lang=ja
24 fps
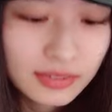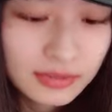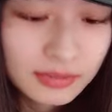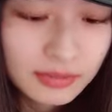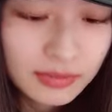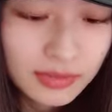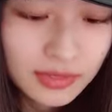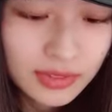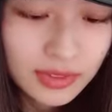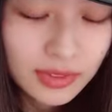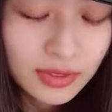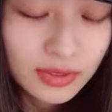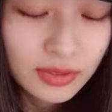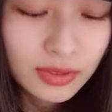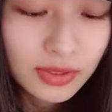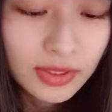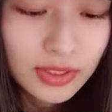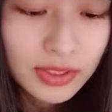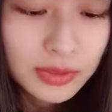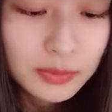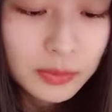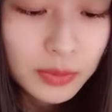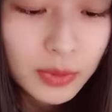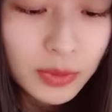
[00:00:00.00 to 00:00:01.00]
うん、ちょっと
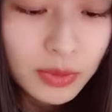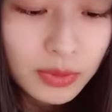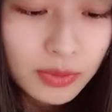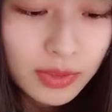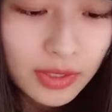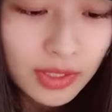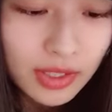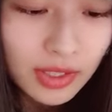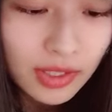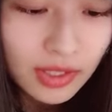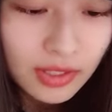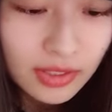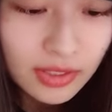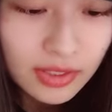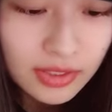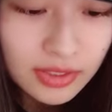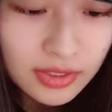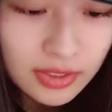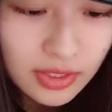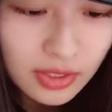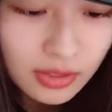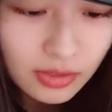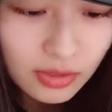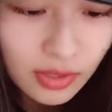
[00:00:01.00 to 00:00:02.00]
私もよく分からんです
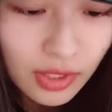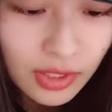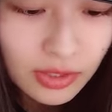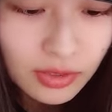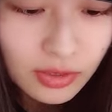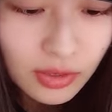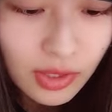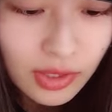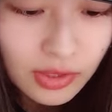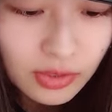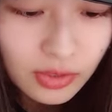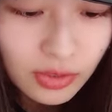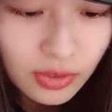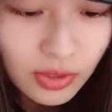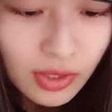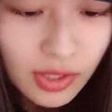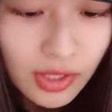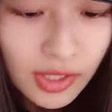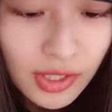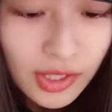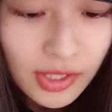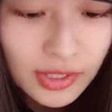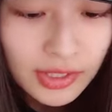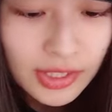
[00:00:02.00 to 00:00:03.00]
けど、あとあの
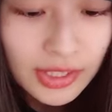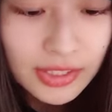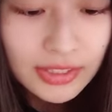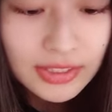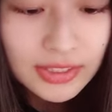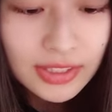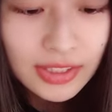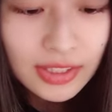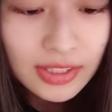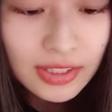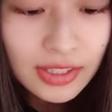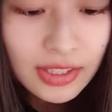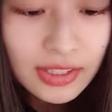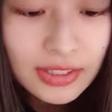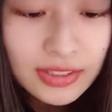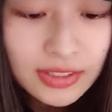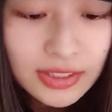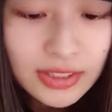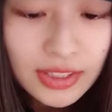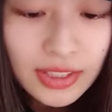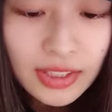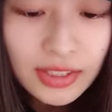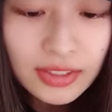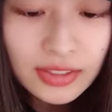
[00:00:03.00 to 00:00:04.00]
なんちゃらかん
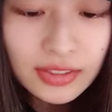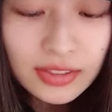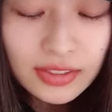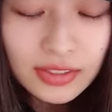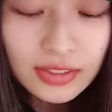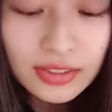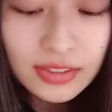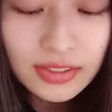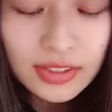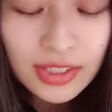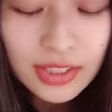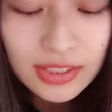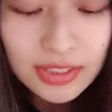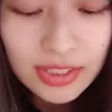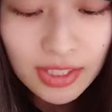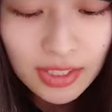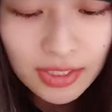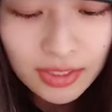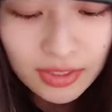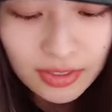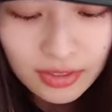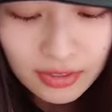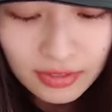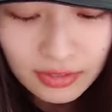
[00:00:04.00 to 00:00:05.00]
ちゃらくださ
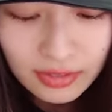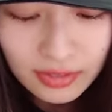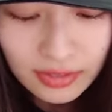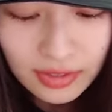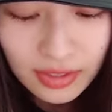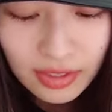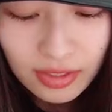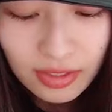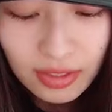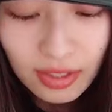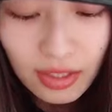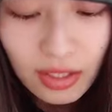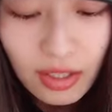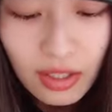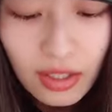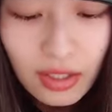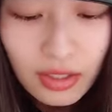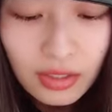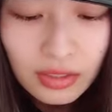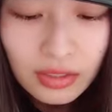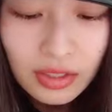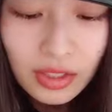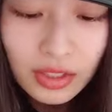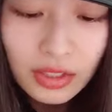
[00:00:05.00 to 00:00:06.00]
い、なんか
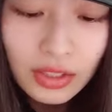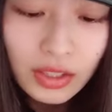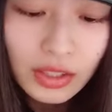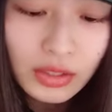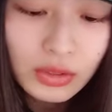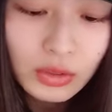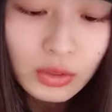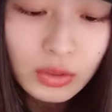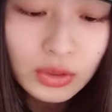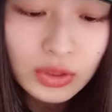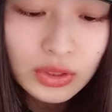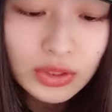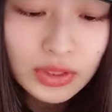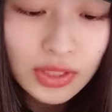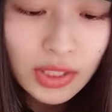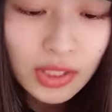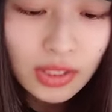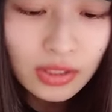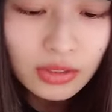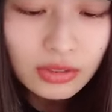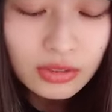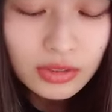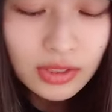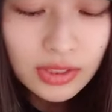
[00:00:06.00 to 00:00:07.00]
なんか送った
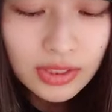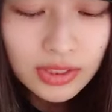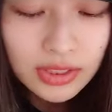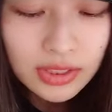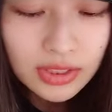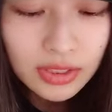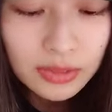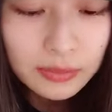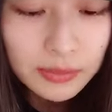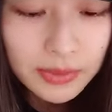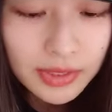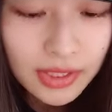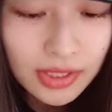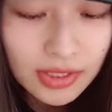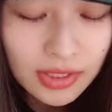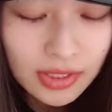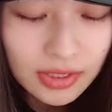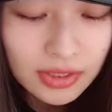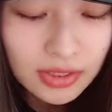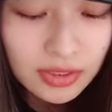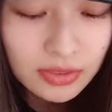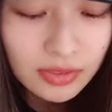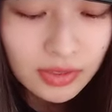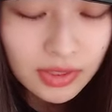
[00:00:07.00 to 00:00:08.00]
ら嬉しいみたいなや
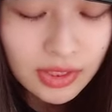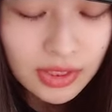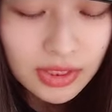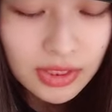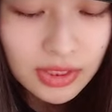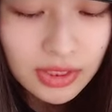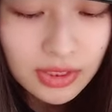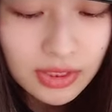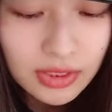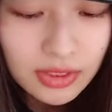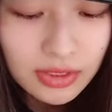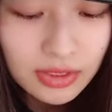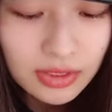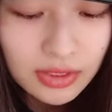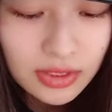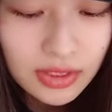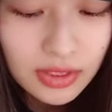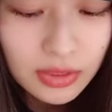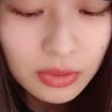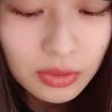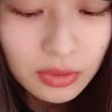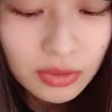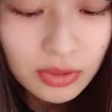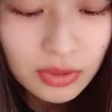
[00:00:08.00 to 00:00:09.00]
つ、私
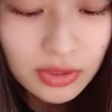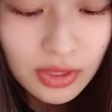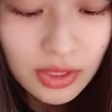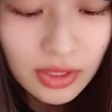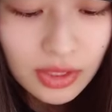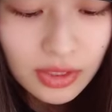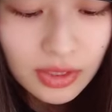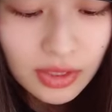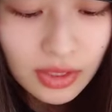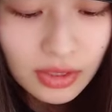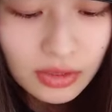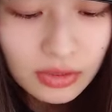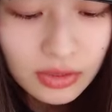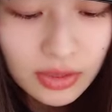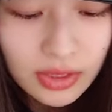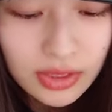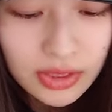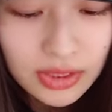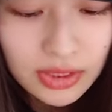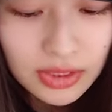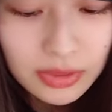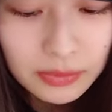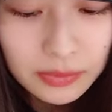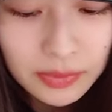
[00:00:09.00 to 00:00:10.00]
に送られたら嬉
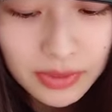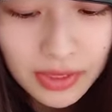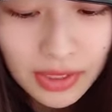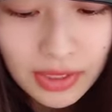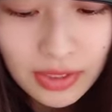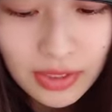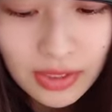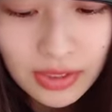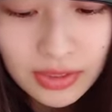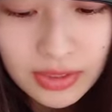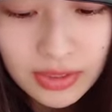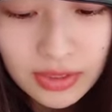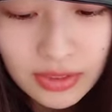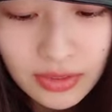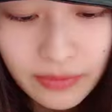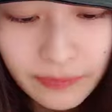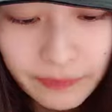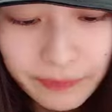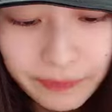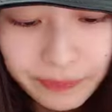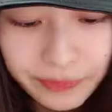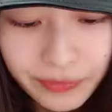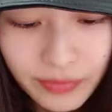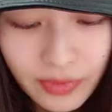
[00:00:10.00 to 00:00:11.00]
しいみたいなやつ、
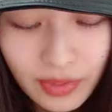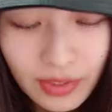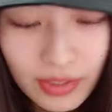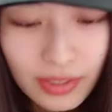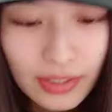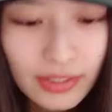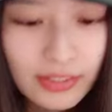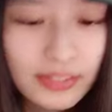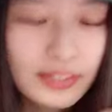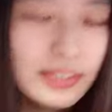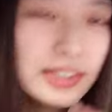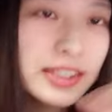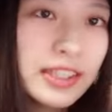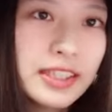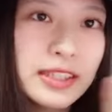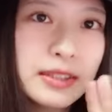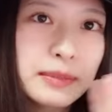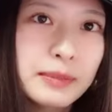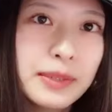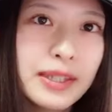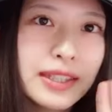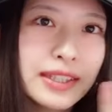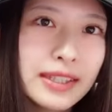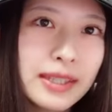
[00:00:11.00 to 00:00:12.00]
あのぜひ
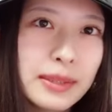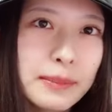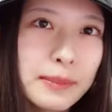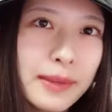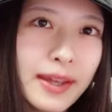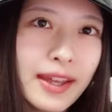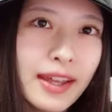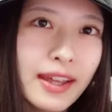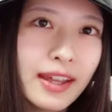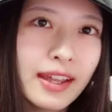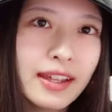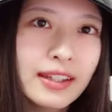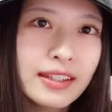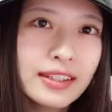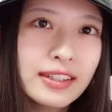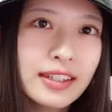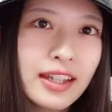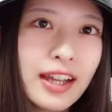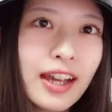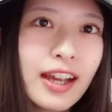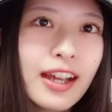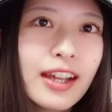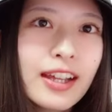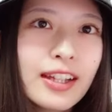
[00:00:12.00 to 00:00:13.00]
待ってます。
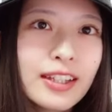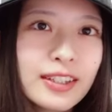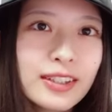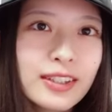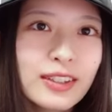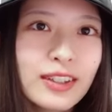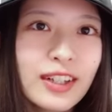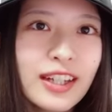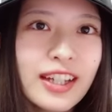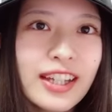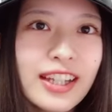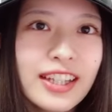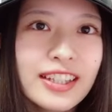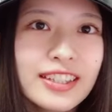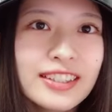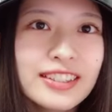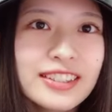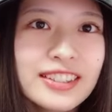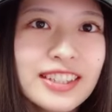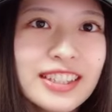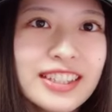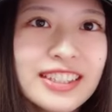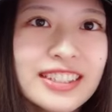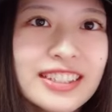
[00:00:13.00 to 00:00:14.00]
あドラエグ
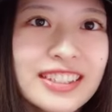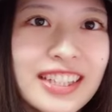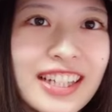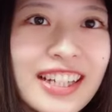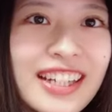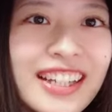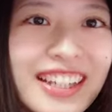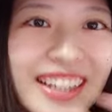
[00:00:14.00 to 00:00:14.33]
でした